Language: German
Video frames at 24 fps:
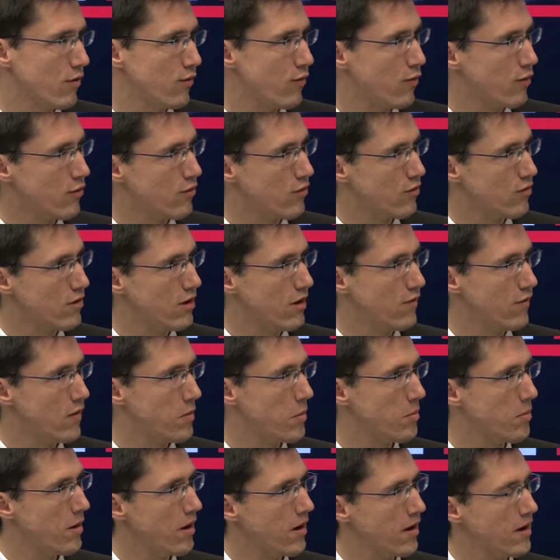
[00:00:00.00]
würde funktionieren, wenn
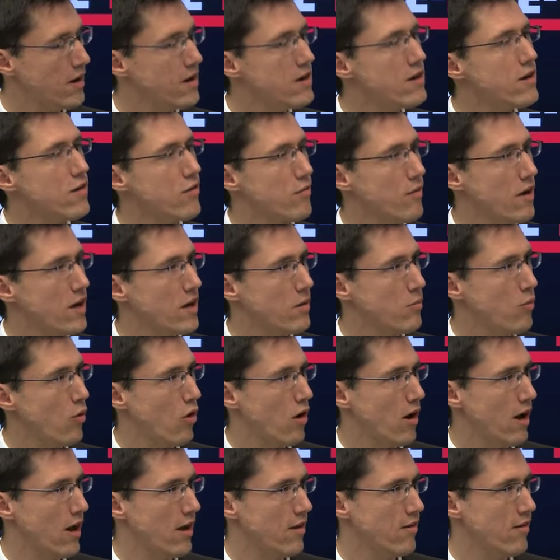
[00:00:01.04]
man parallel eine zweite
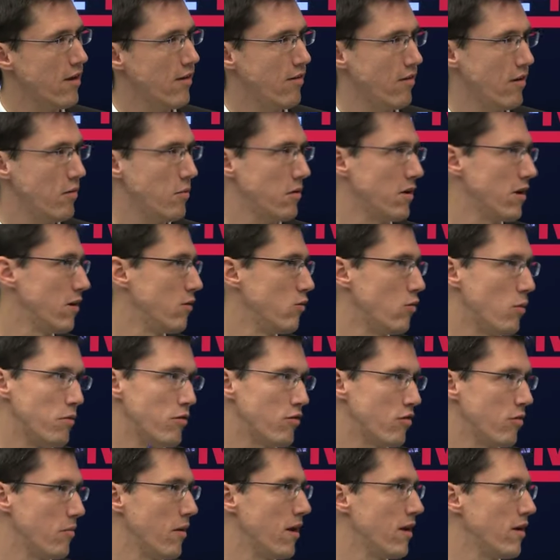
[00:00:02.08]
Bohrung ansetzt, die man dann nur
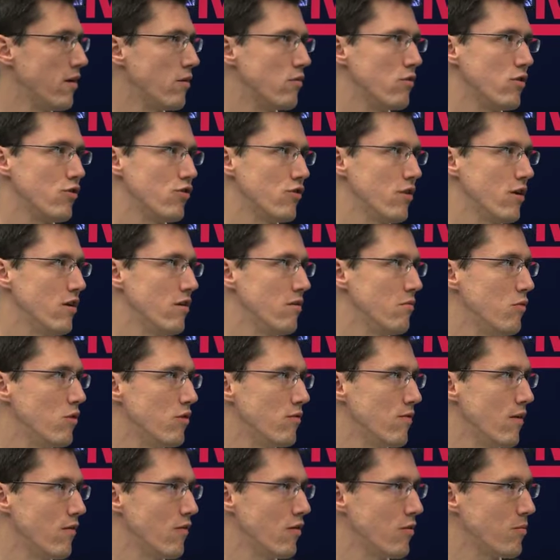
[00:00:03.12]
bis zum Ende durchstechen
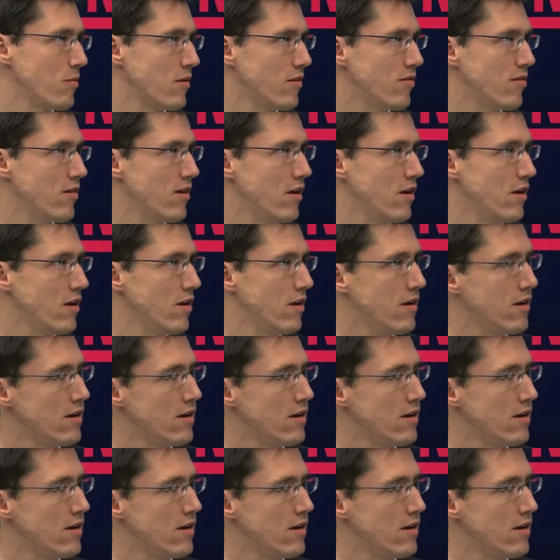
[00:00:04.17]
muss, wenn was passiert?